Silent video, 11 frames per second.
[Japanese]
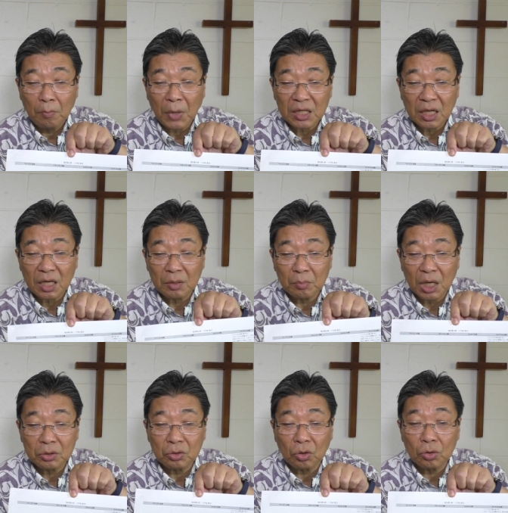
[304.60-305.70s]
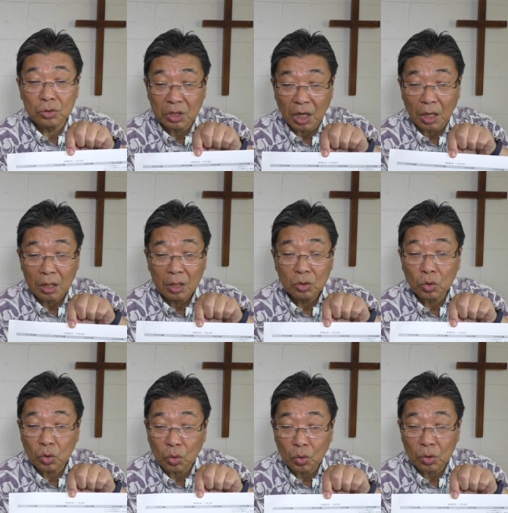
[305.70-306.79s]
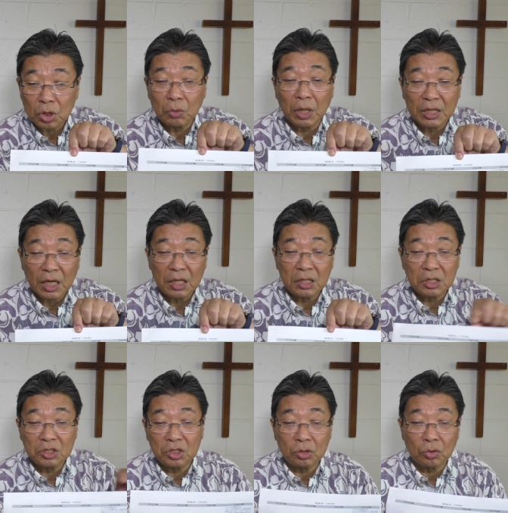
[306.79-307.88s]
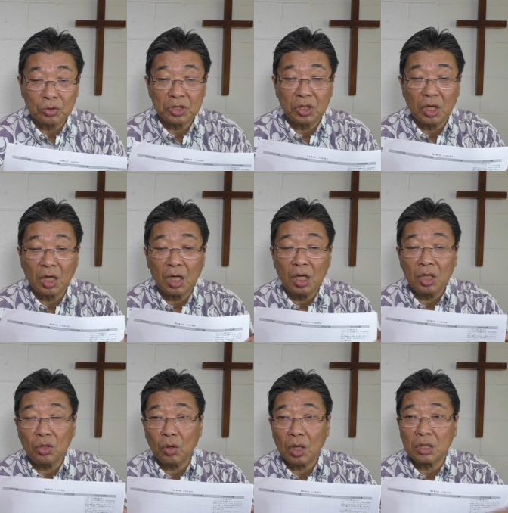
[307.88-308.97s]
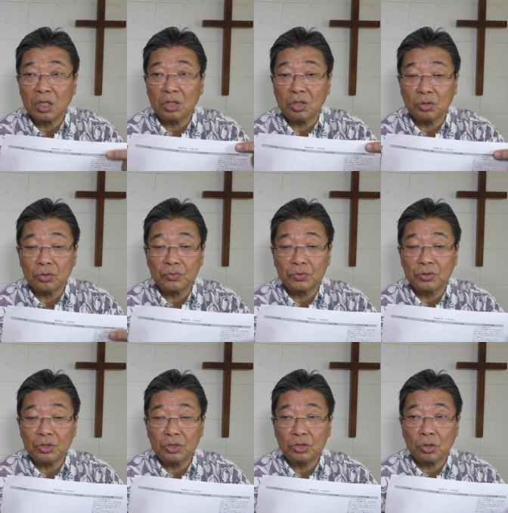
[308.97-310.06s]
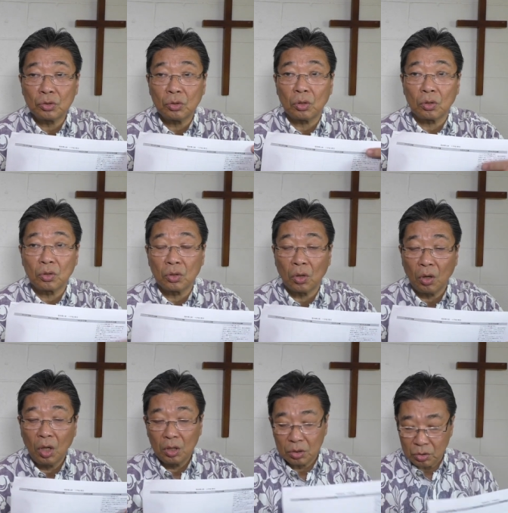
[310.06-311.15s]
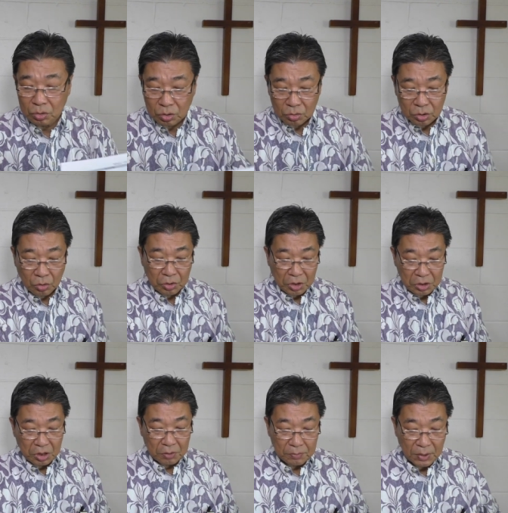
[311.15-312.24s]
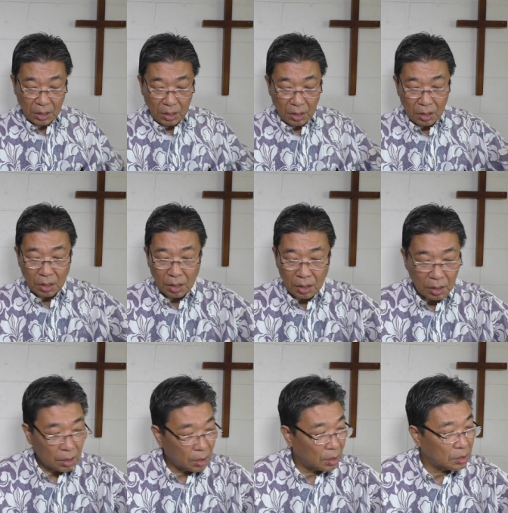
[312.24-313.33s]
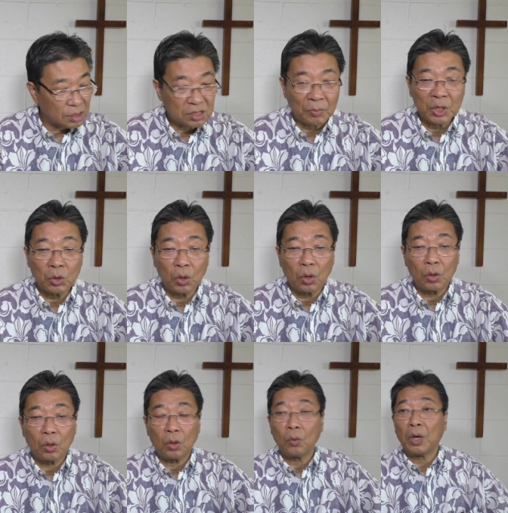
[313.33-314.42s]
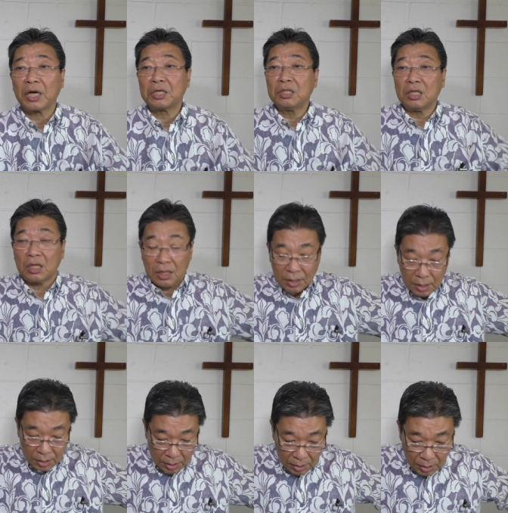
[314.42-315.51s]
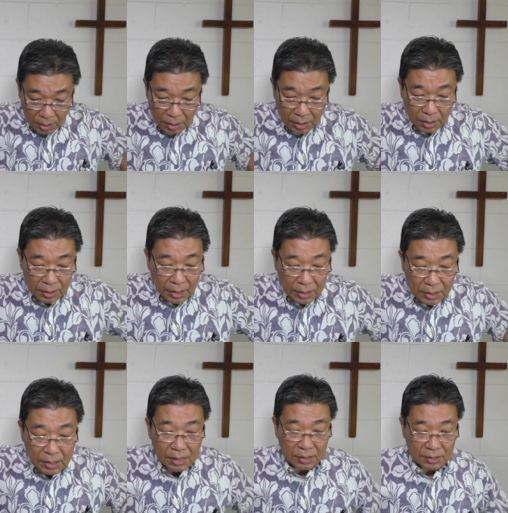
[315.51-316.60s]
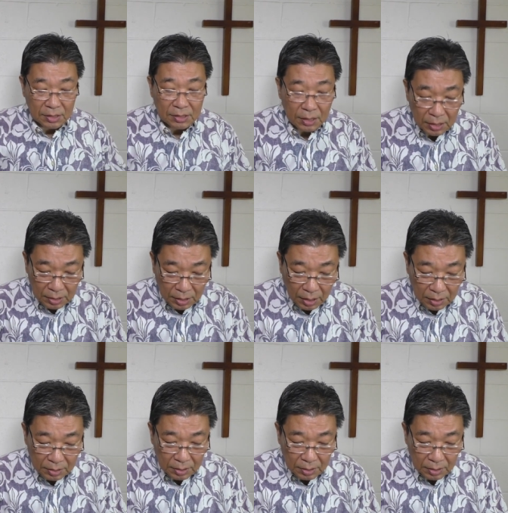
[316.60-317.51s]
マタイ・マルコ・ルカのところにはない記事としてヨハネによる福音書のこの独特の記事、えー、イエス様の脇に、えー、槍が刺されて